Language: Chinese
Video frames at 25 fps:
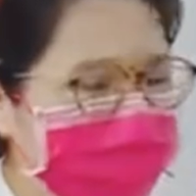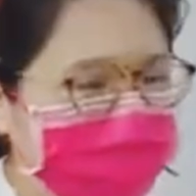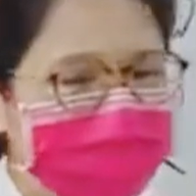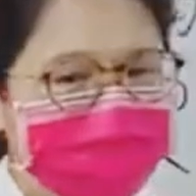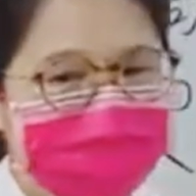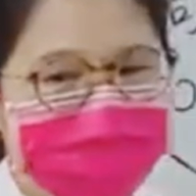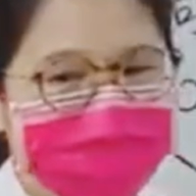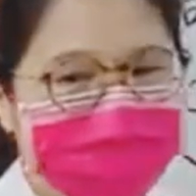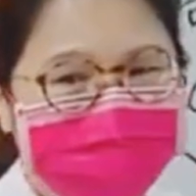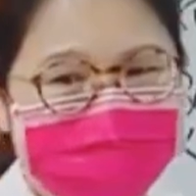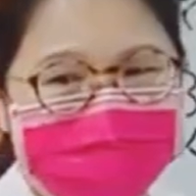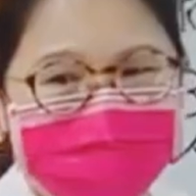啊，这
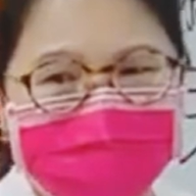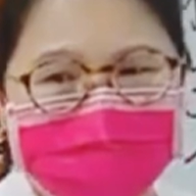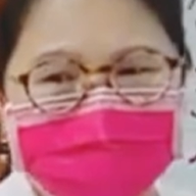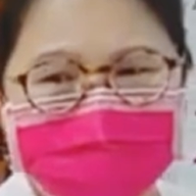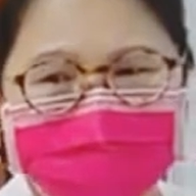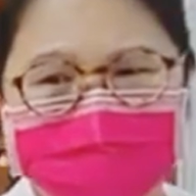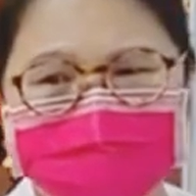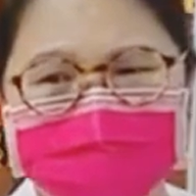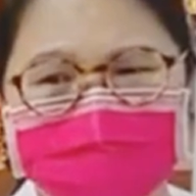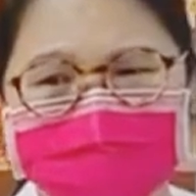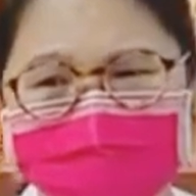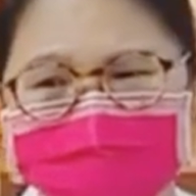我就会
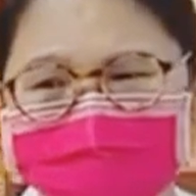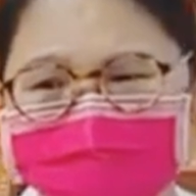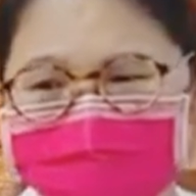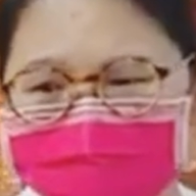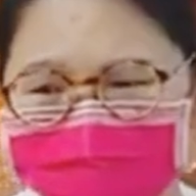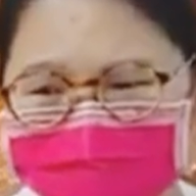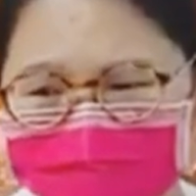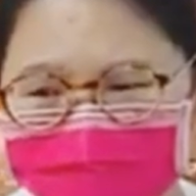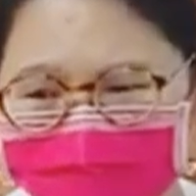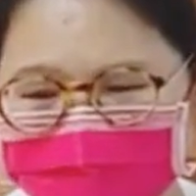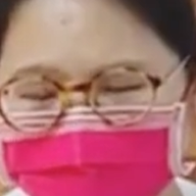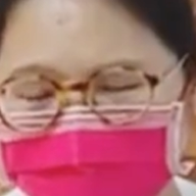晓，我不爱
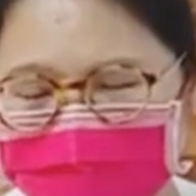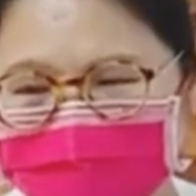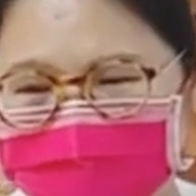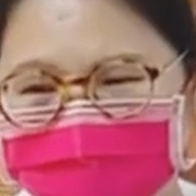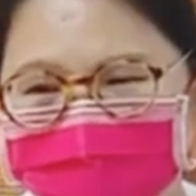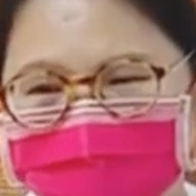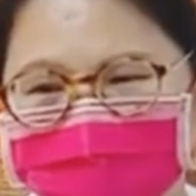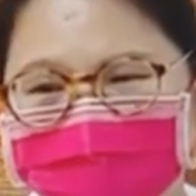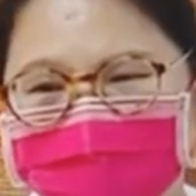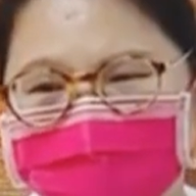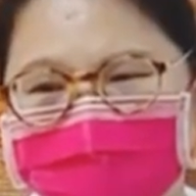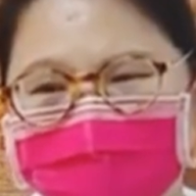唱
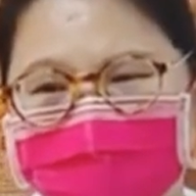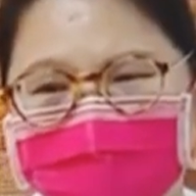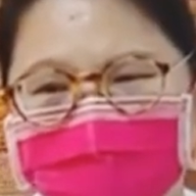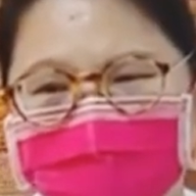啦。好，